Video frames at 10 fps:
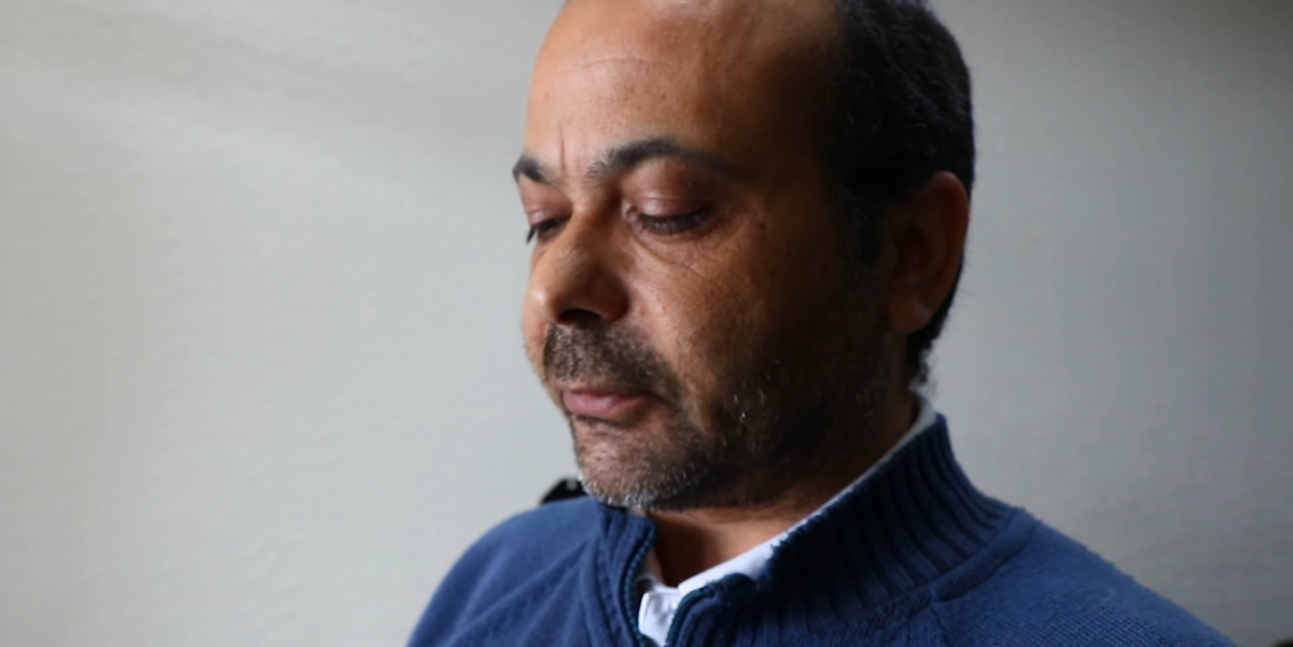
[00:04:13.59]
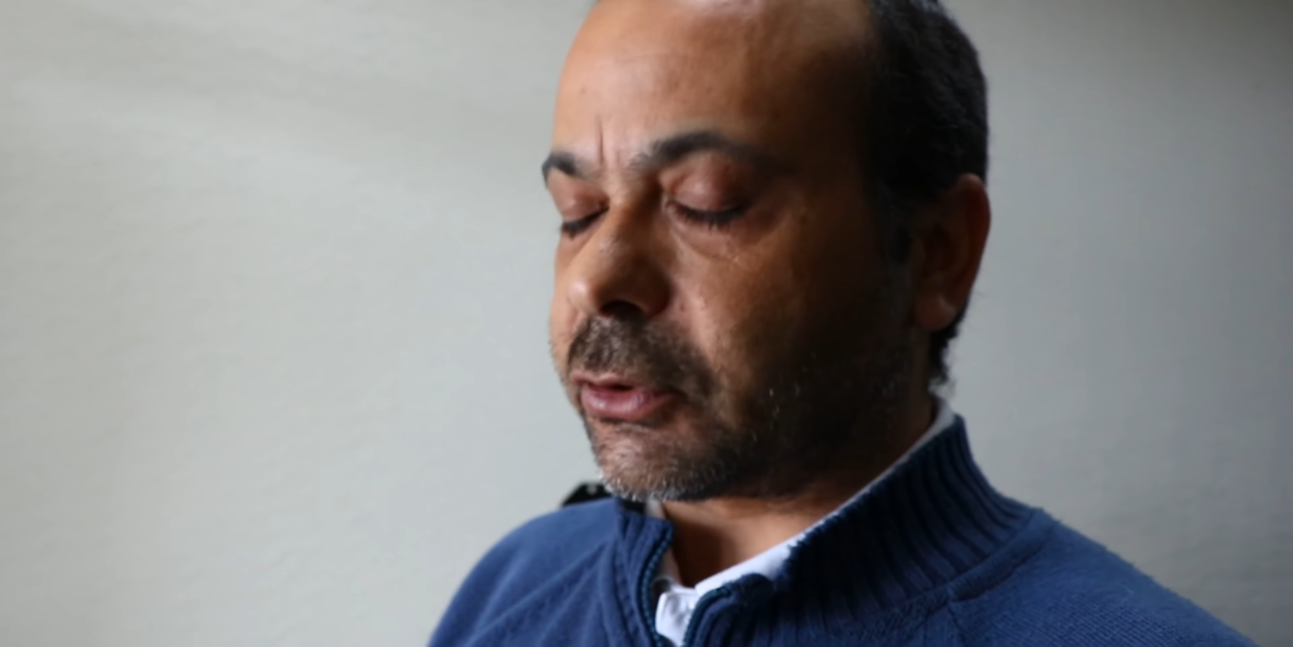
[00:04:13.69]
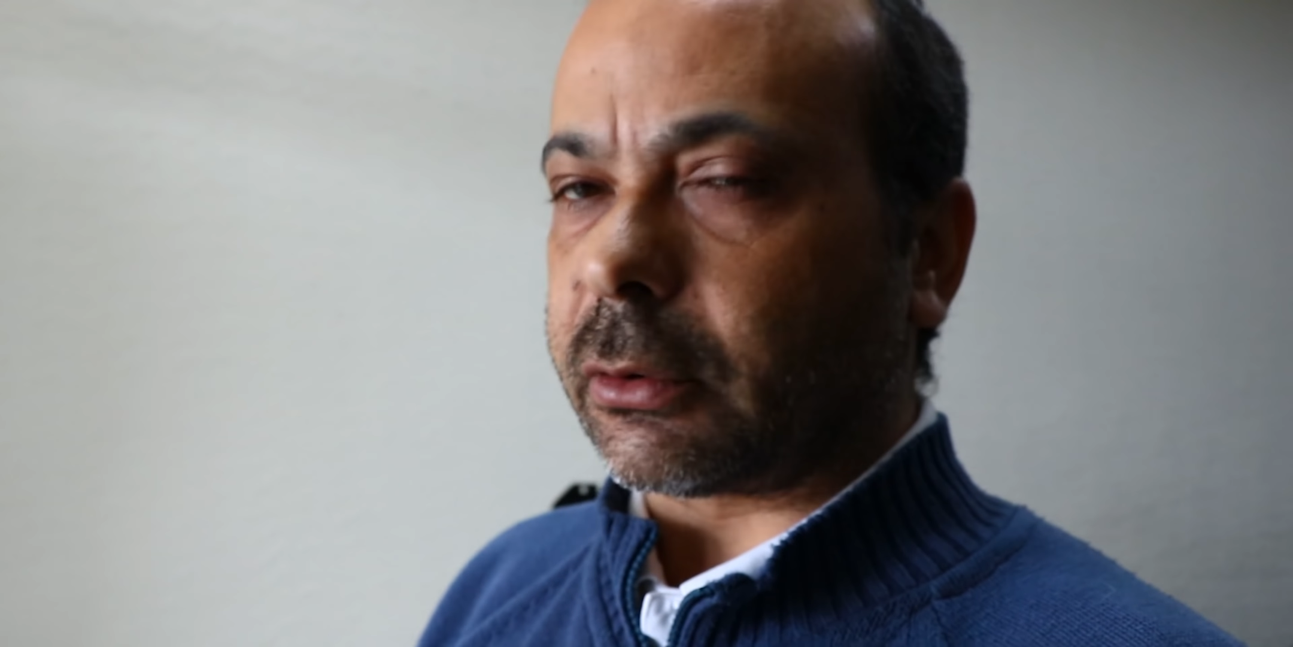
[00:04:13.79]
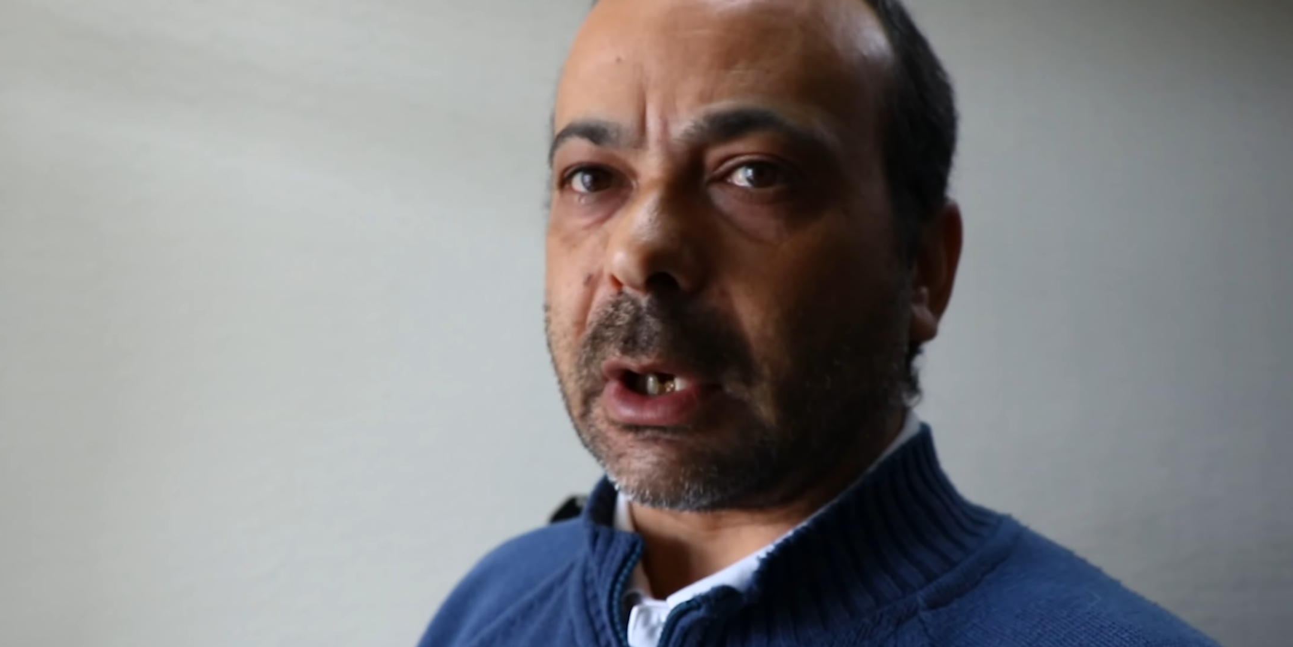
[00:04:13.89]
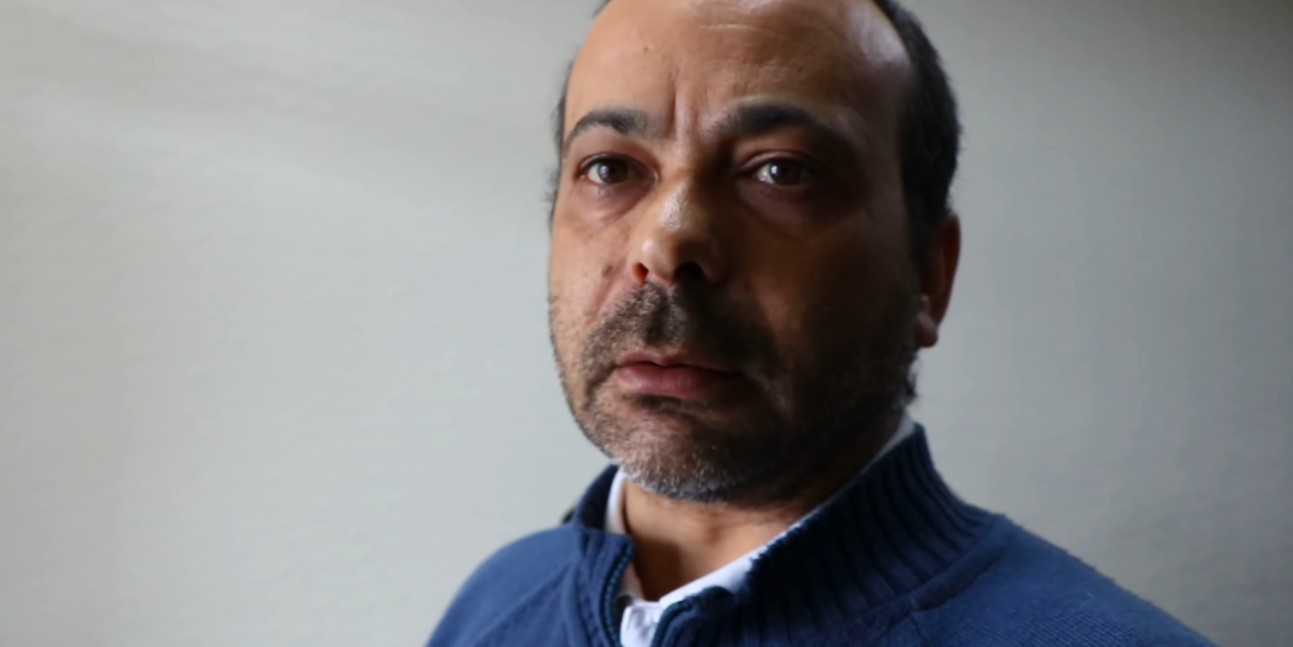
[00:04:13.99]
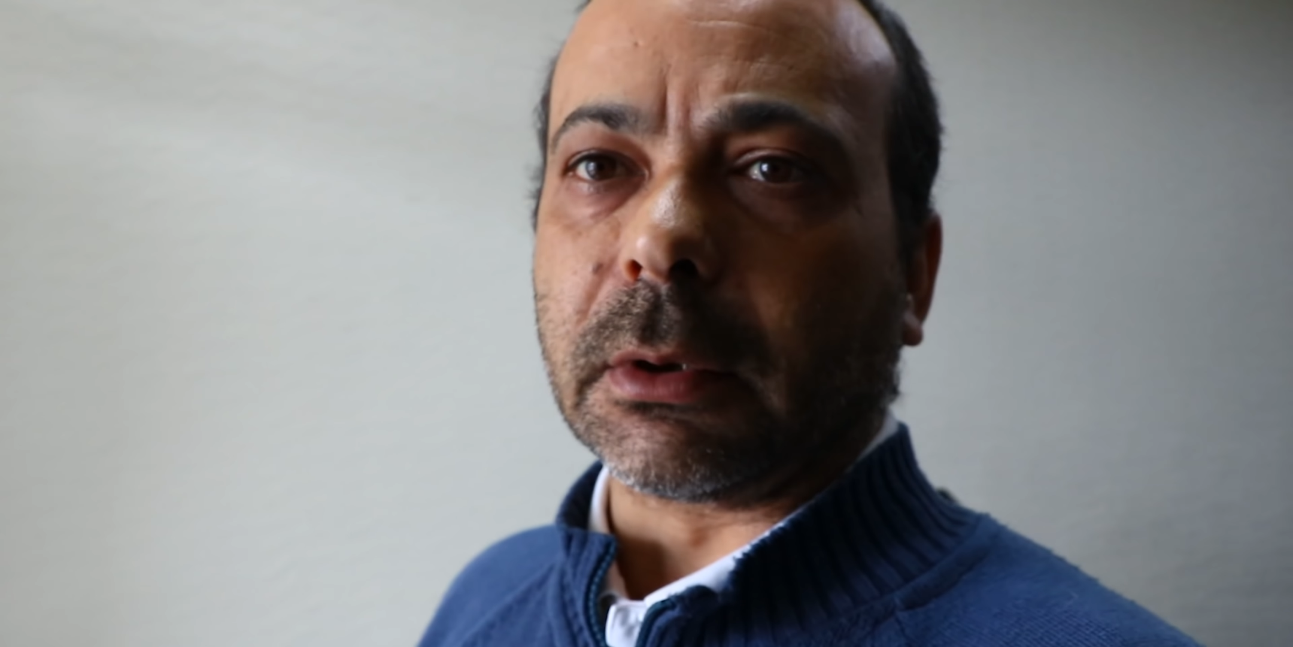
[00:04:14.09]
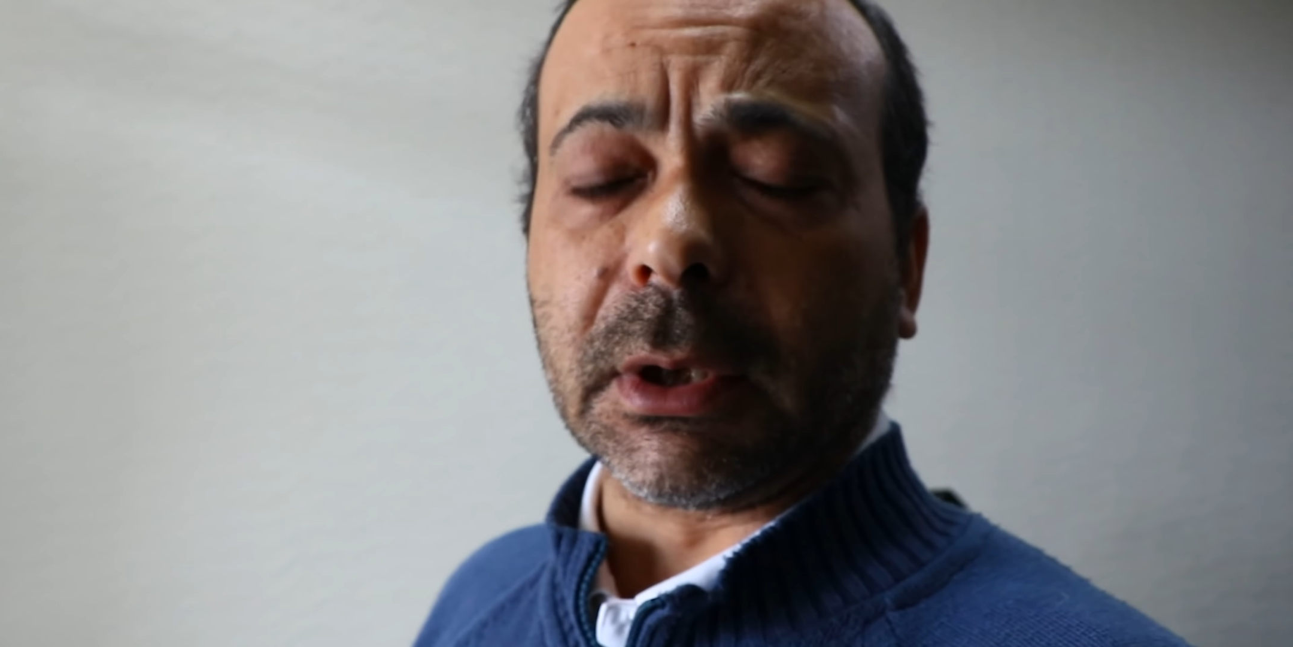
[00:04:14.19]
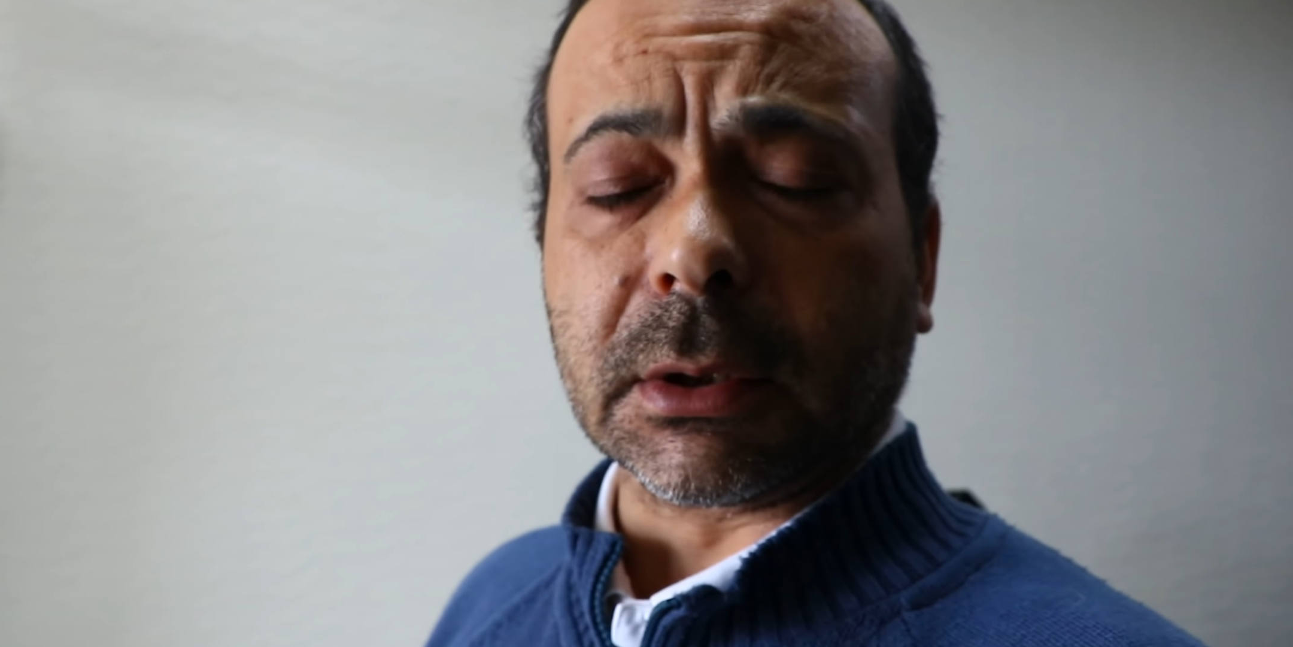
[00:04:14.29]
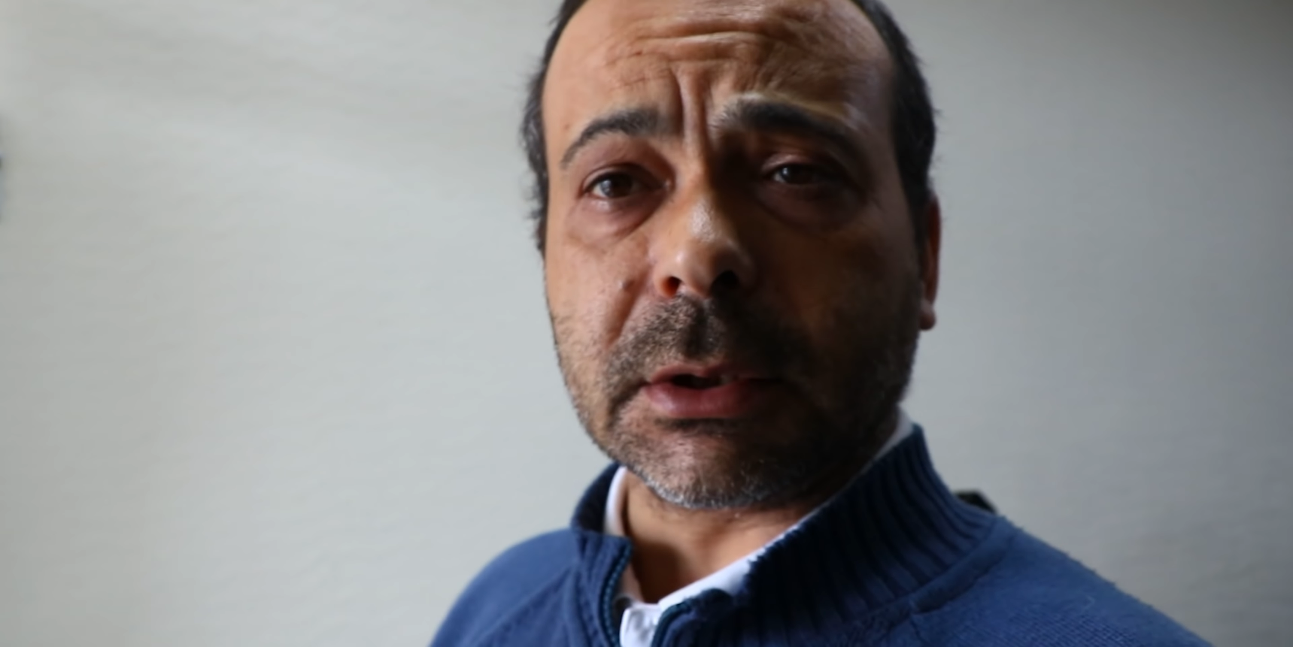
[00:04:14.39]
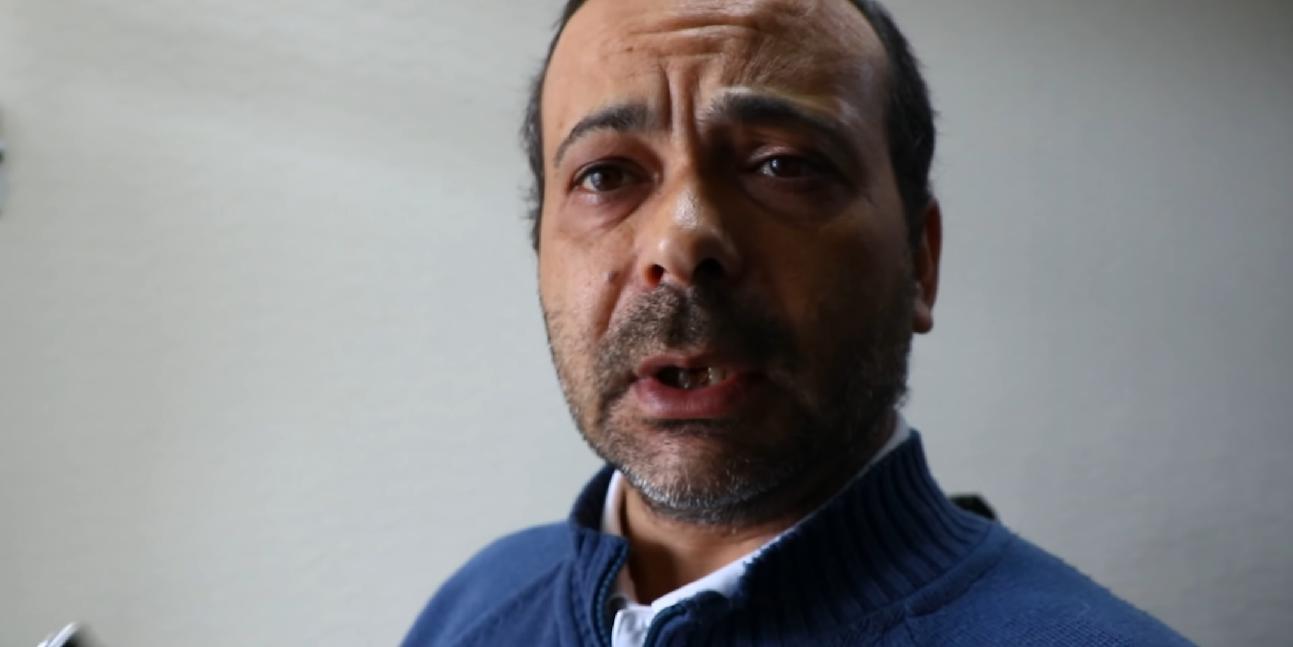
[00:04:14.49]
funcionar com
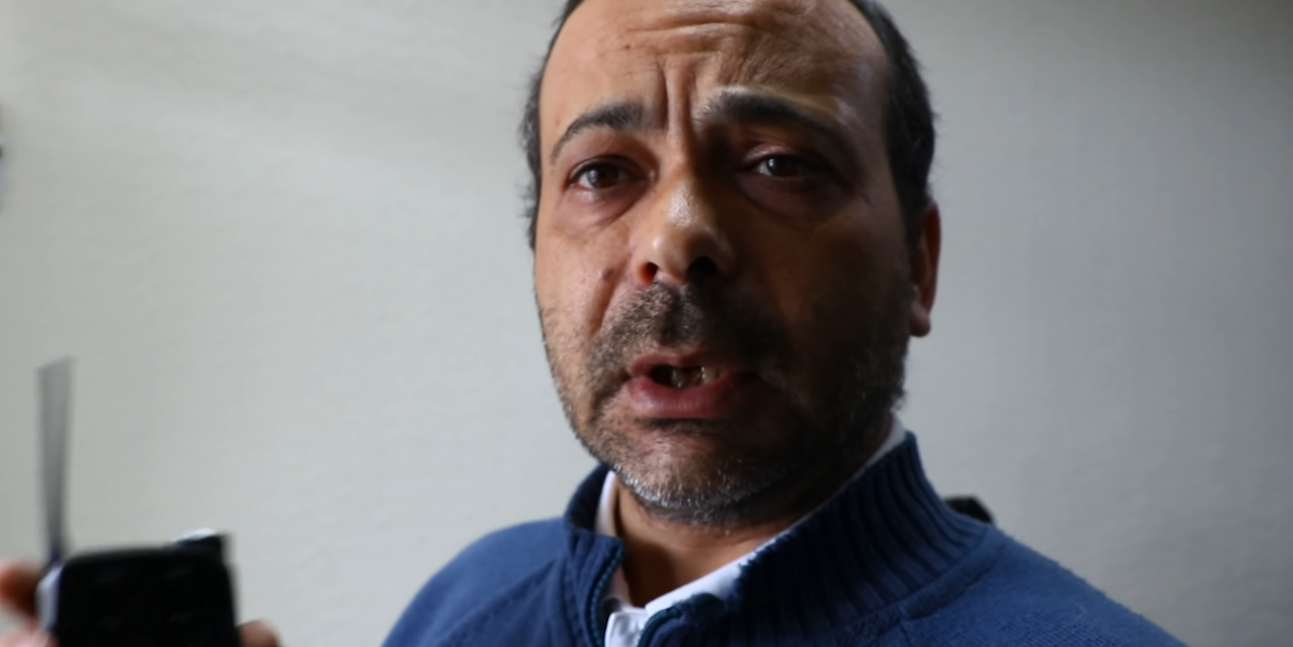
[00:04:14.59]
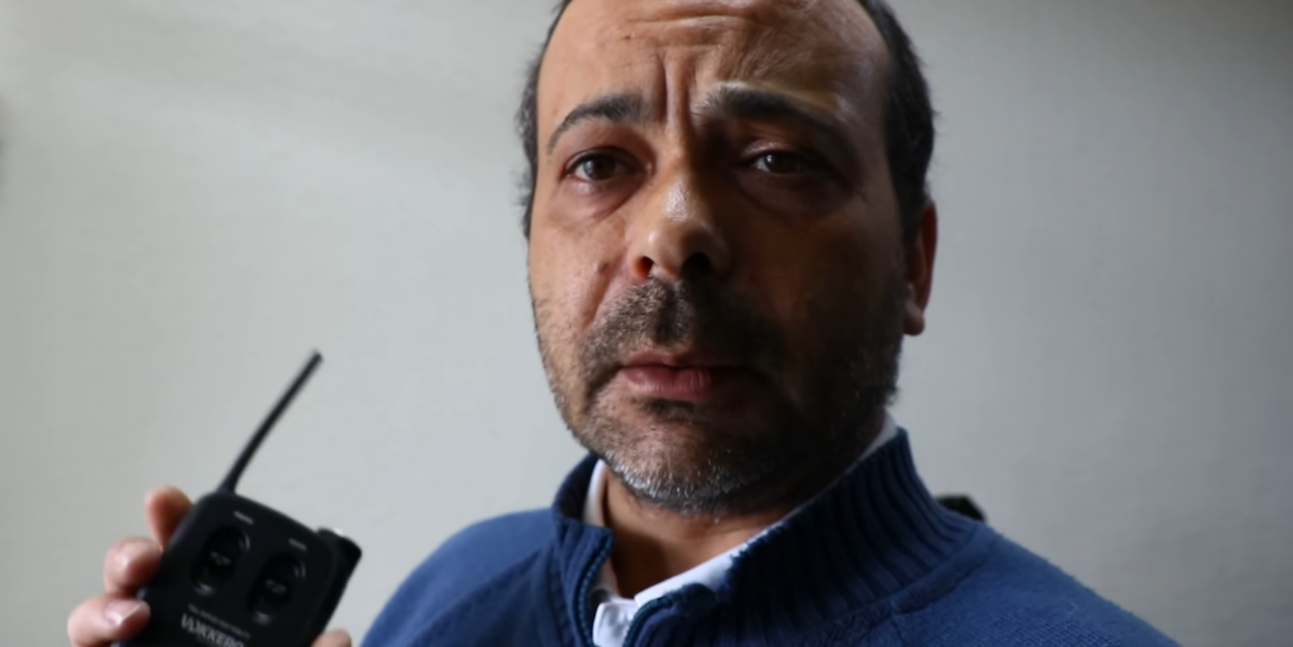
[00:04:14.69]
eles.